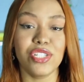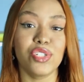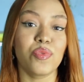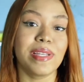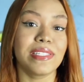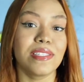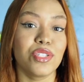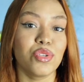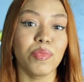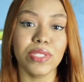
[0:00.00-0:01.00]
a gente começa a
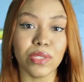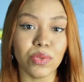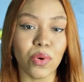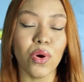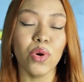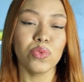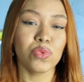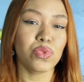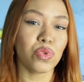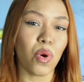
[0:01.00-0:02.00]
sentir muita dor
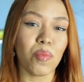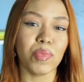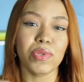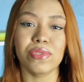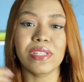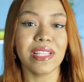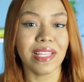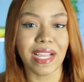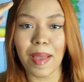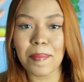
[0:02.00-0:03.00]
nos ombros,
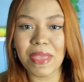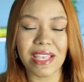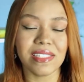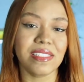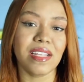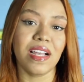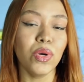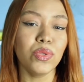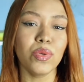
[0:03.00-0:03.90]
na cabeça,